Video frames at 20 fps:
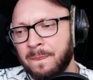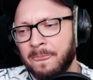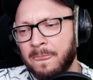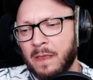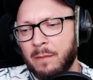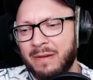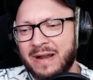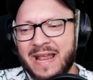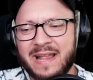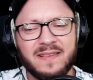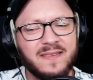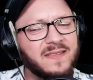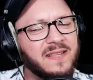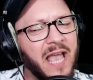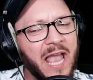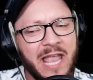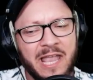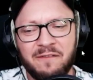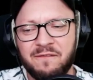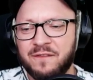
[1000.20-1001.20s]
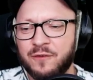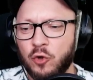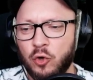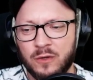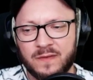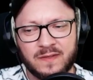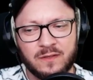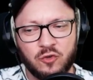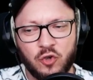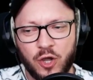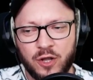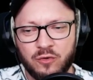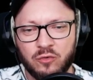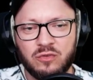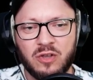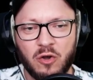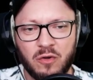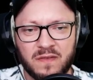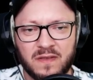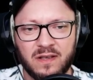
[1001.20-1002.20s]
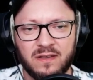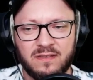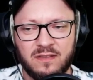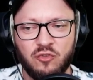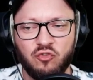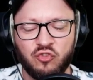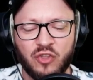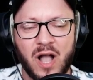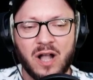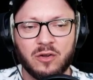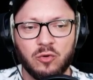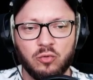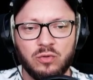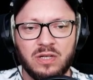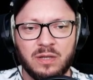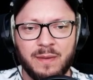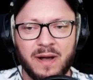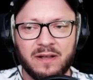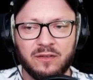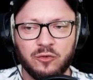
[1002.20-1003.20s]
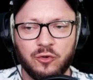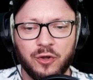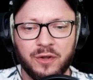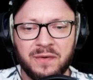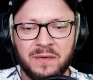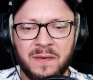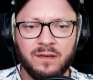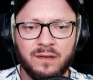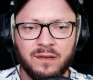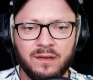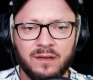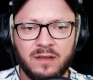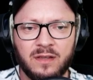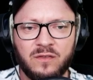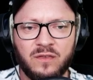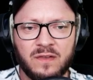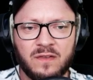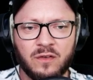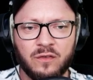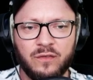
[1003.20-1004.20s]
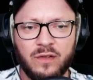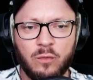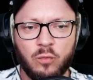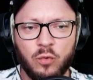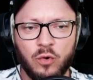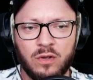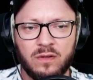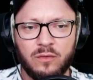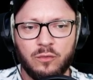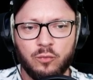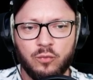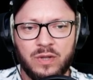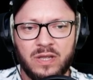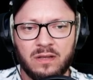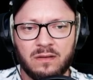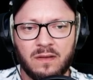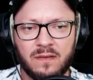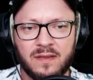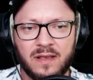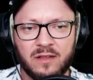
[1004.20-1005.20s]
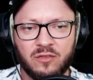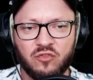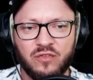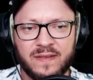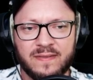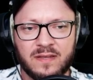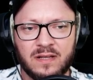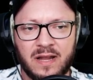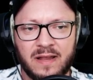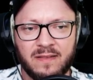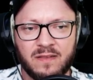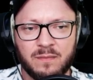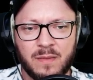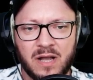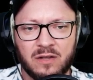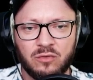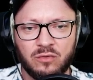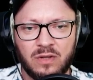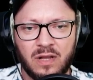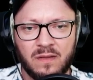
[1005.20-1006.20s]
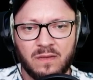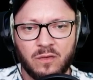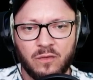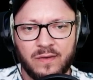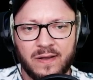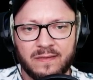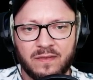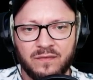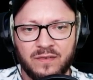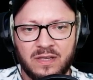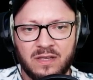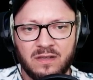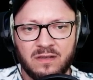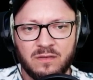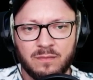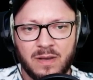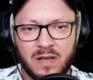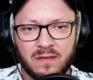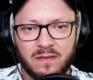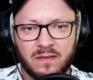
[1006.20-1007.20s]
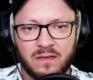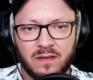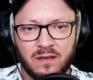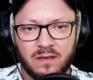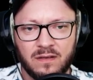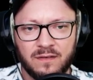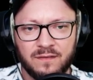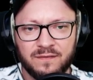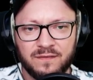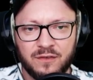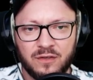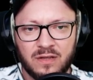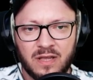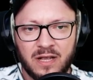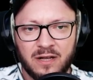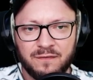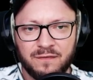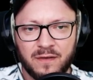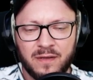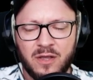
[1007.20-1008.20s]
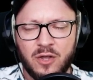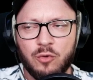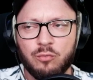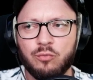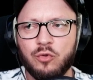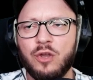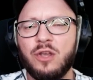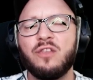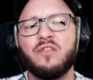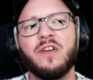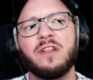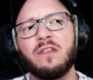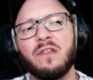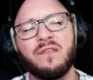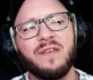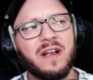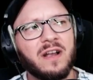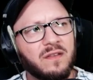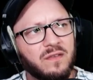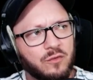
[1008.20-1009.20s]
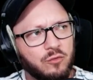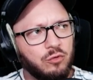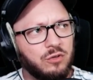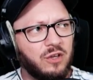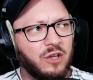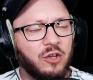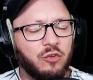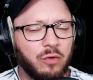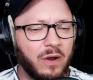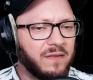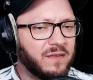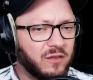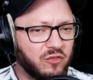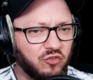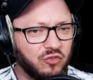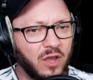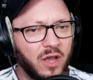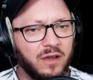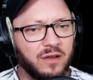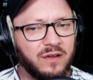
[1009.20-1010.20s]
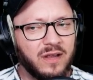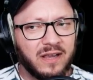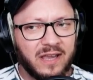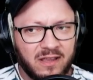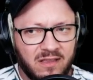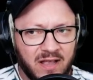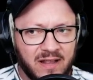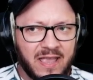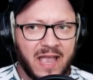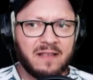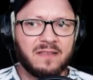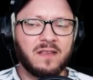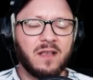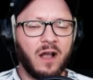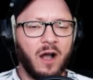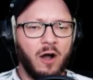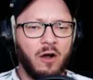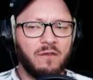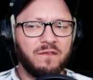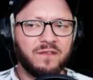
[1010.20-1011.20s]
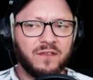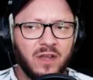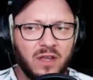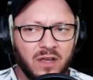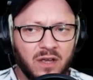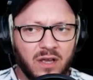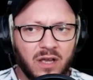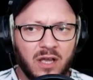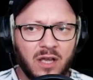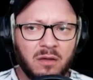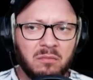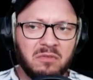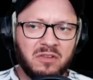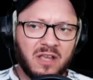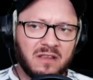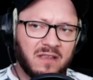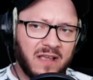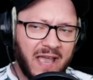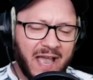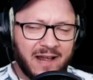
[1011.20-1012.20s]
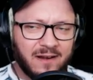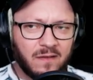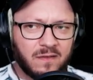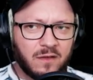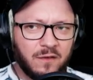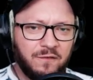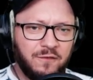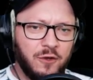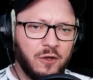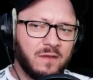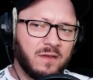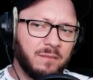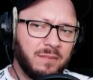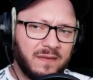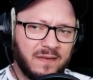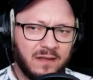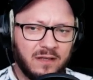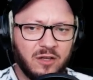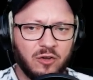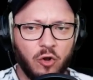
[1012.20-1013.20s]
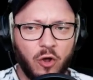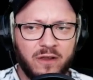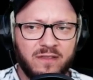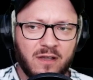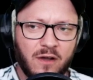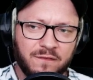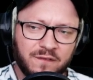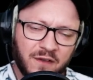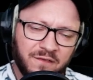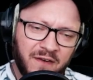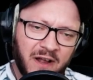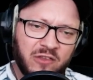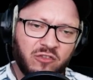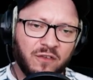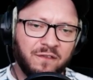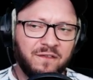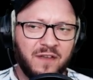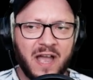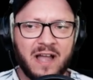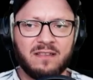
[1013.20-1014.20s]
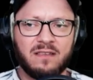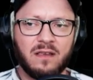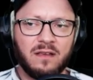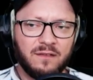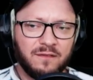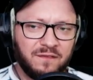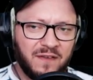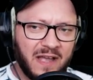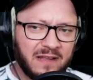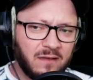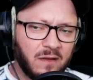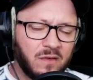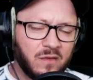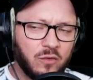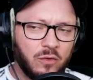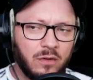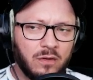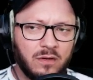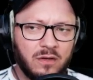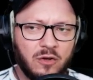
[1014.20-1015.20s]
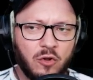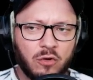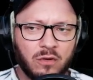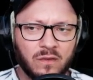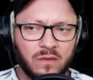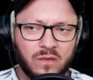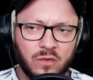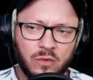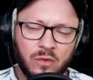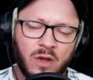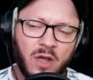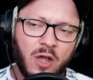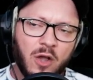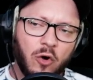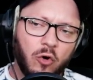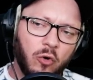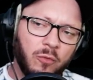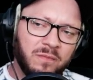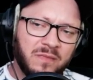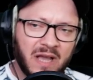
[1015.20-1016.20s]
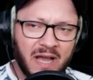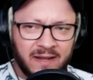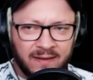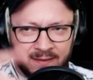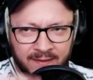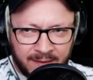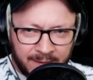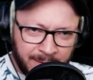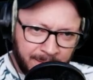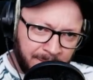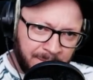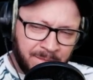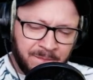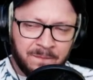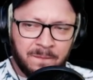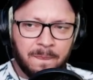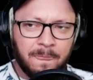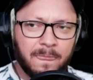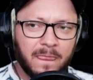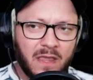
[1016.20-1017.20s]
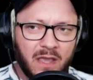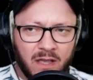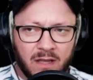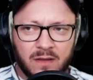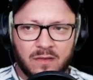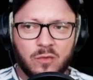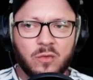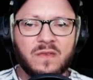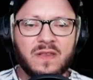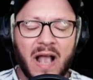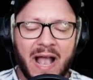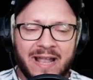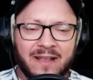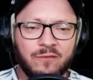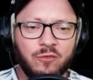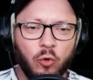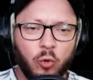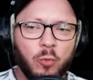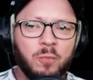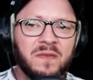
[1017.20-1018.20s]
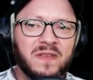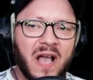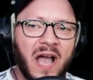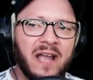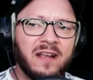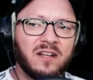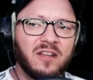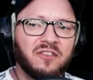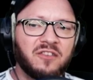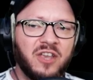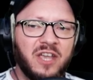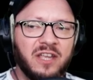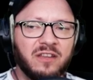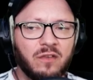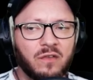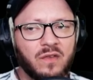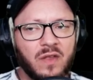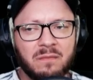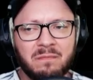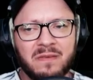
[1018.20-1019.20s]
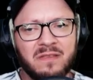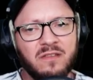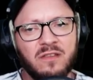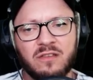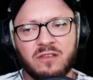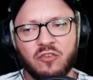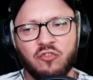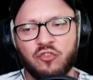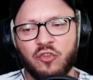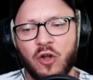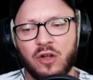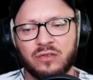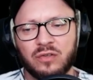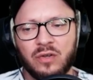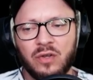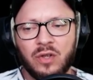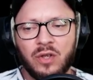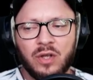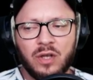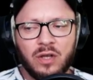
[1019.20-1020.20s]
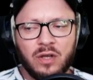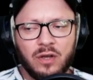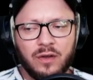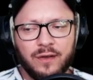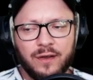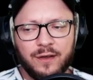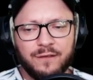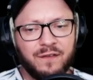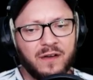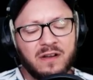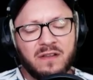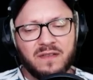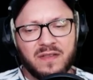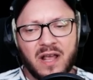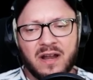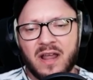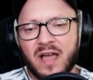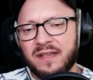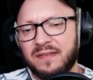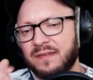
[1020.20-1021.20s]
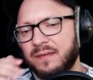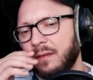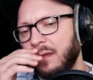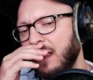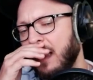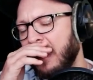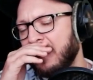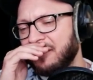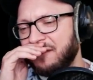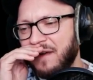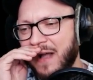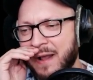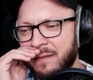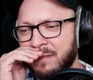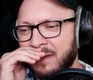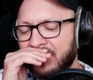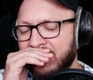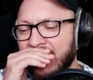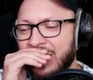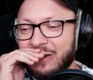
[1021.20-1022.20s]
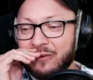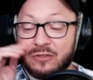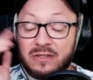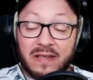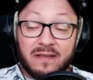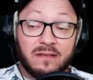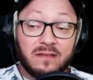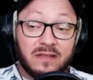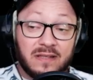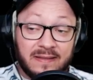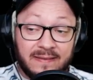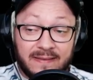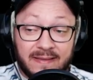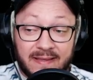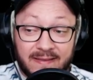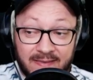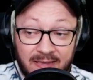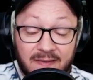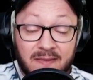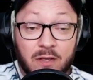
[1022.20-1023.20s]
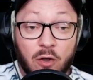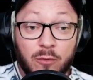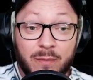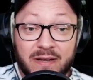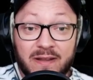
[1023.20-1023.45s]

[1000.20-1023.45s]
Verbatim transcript: Man hätte safe kürzen können und daraus eine richtig starke Runde machen können. Ich finde es irgendwie weird, dass er erst Schwesterleins macht und dann sowas wie, ich mach's äh, für deine Ver Nö, ich fand das war ganz gut, die Transition dahin. Er geht halt erst darauf. Ähm, ich hatte eher das Gefühl, so ein bisschen die Leute auf eine falsche Fährt, äh, Fährte zu äh, locken, so, um dann ähm, ne, zu zeigen, worum es eigentlich geht. Das hat mich nicht gestört. Äh, fand ich sehr nice. Also vor allem das, und das, das ist auch immer